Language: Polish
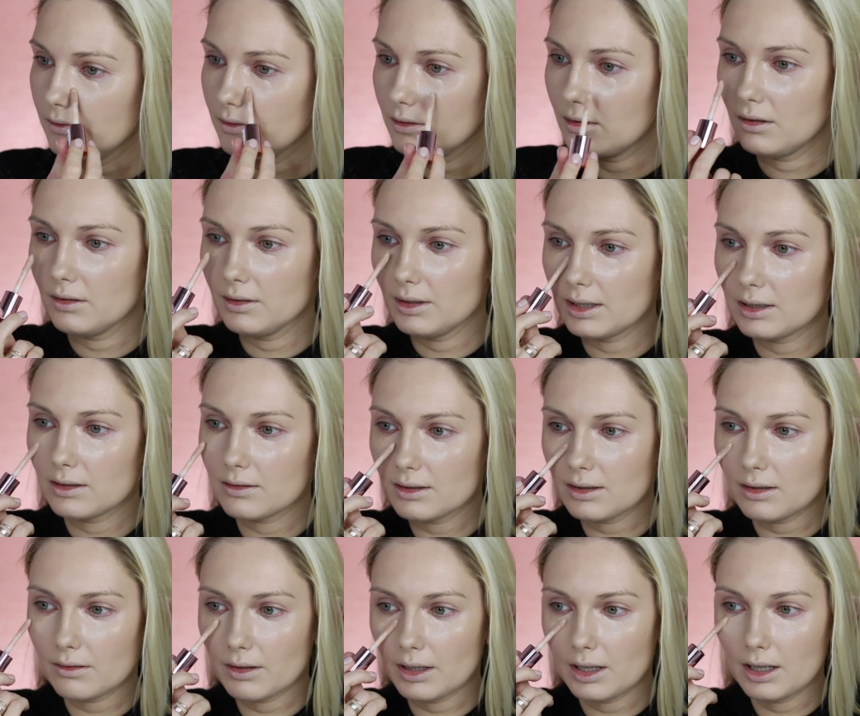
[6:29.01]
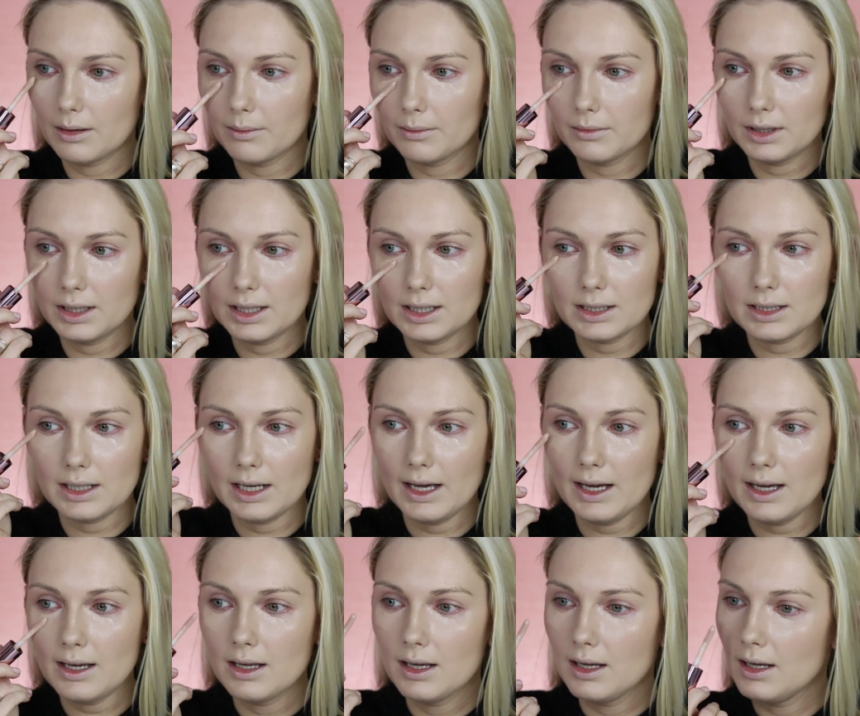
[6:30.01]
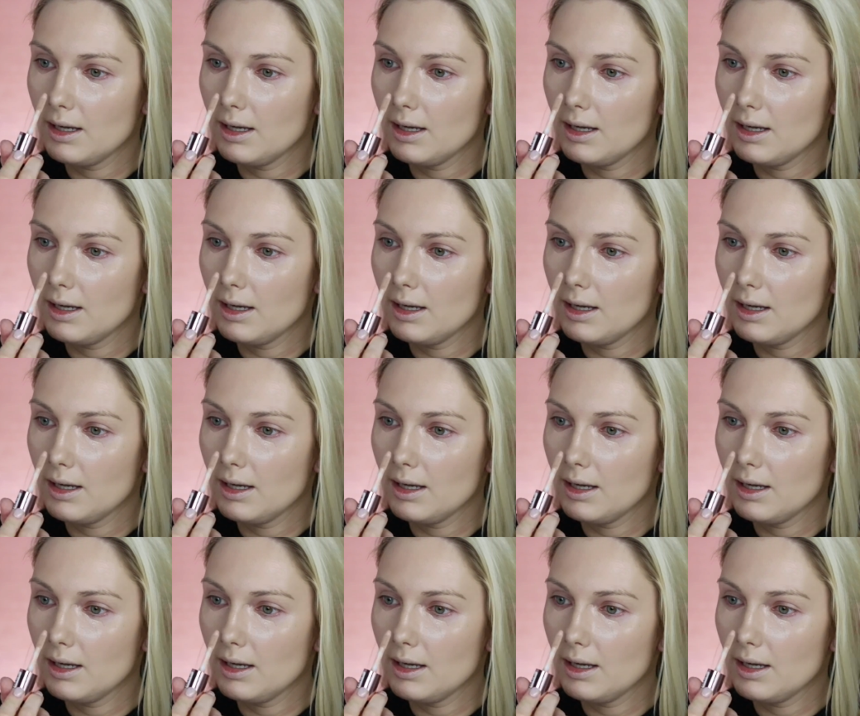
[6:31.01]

Wygląda to całkiem nieźle.